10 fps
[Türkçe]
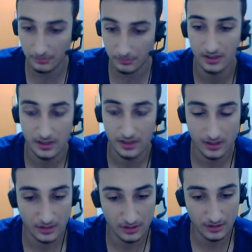bir
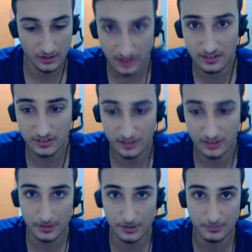e, çar
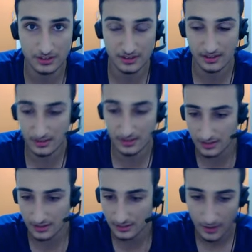tanıtımı yapacağız
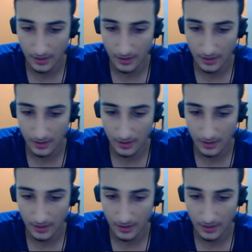arkadaşlar.